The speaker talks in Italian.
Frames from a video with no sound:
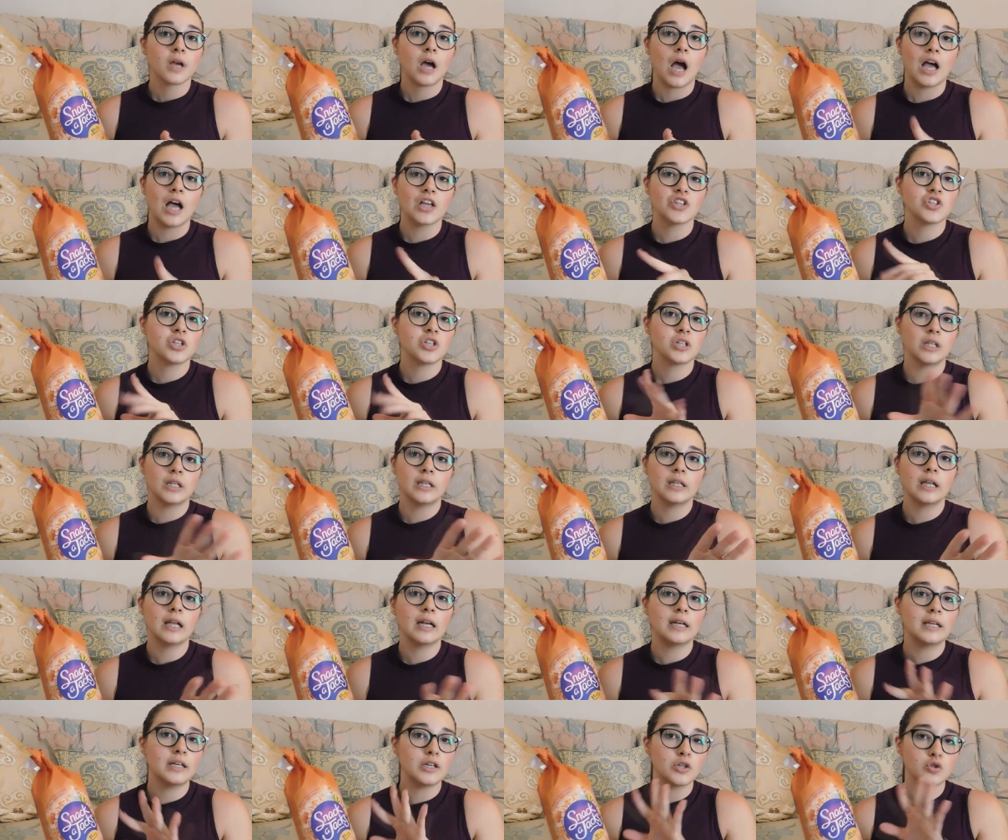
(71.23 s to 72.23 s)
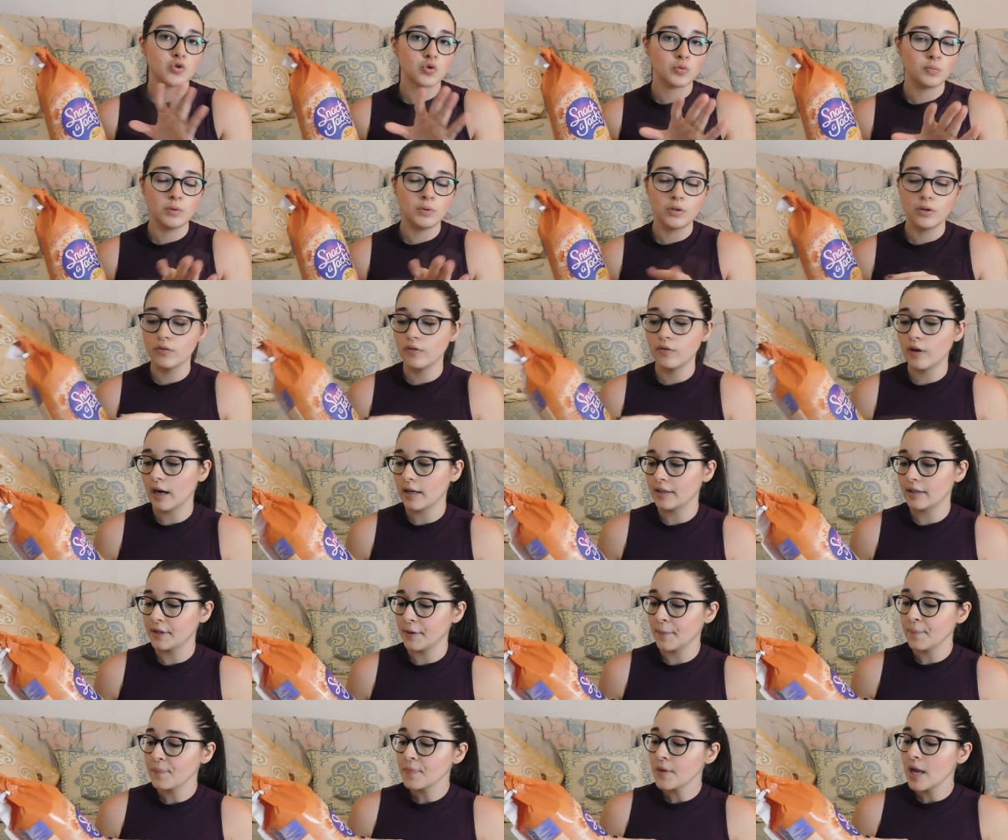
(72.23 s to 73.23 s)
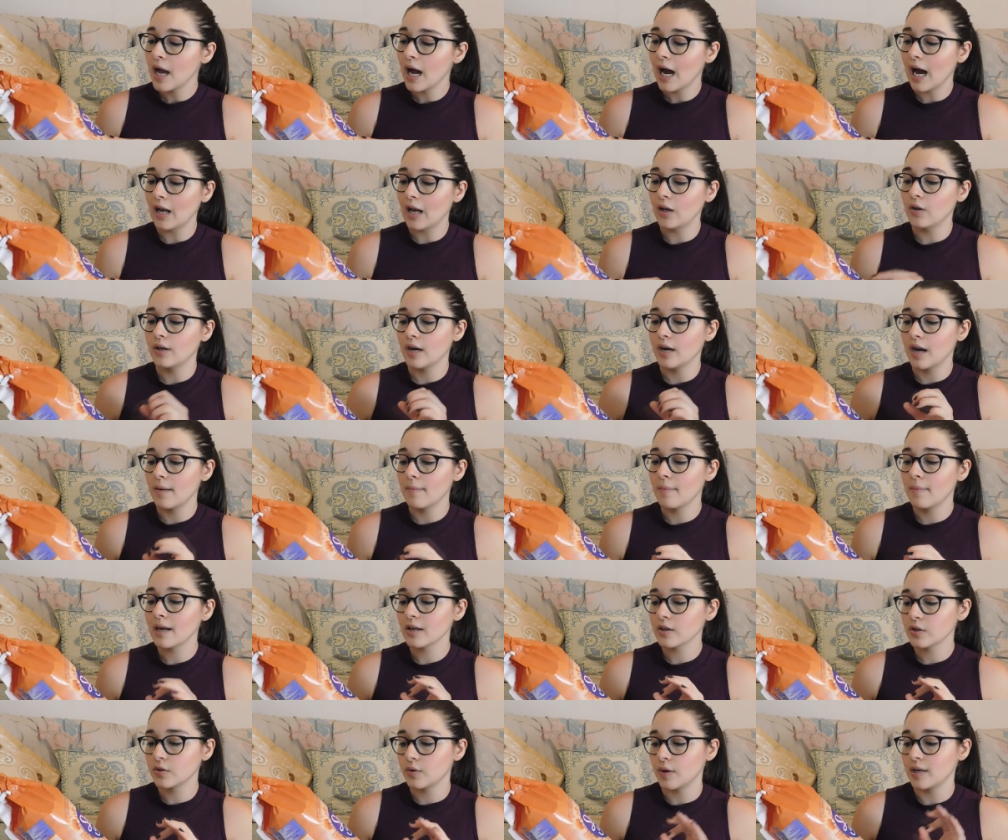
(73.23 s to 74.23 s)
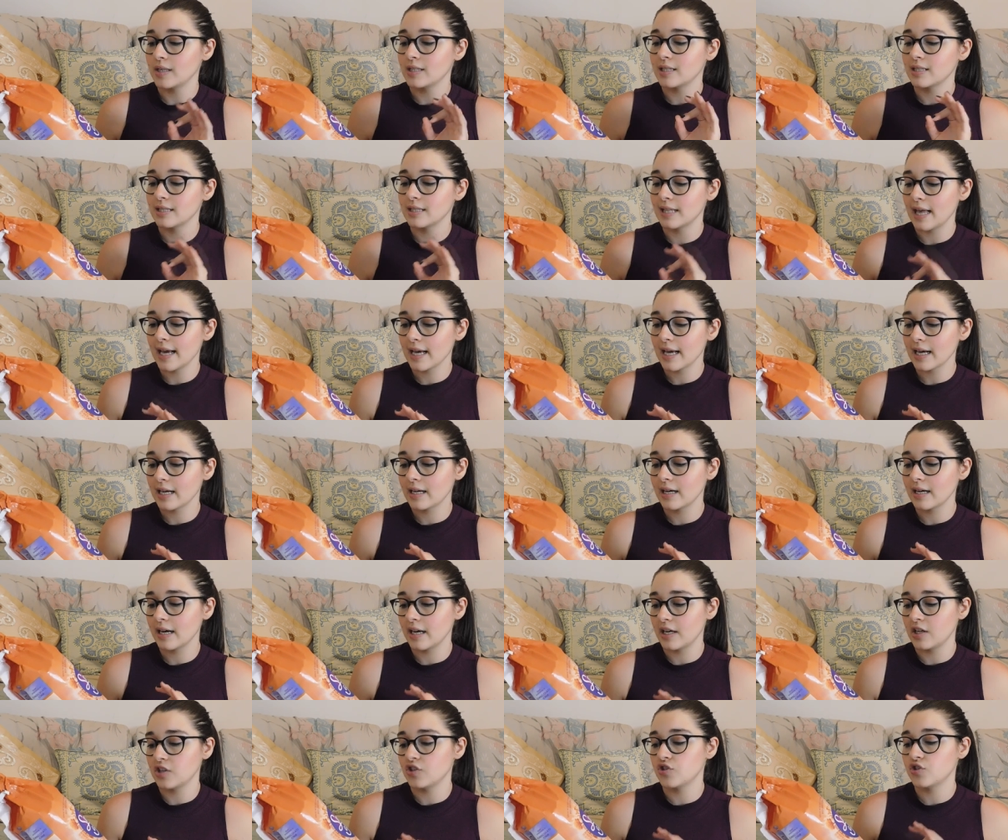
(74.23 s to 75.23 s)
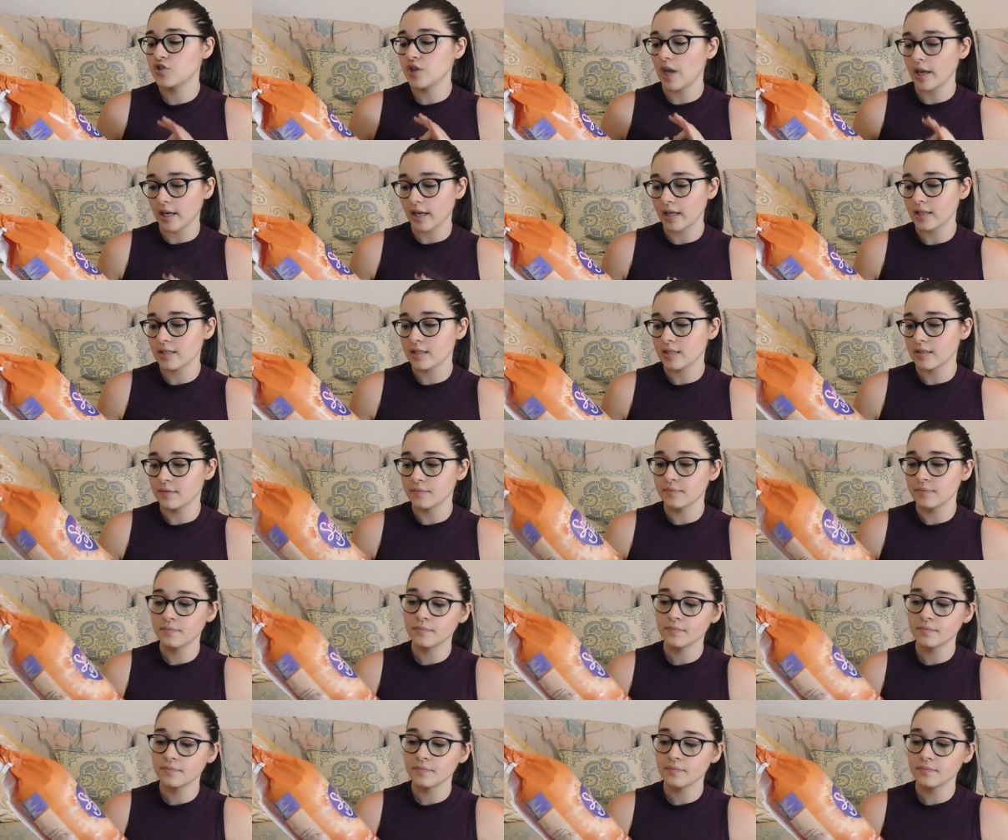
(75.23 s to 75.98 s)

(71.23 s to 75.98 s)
accedete da lì e subito fate allora il marchio è Snack e Jax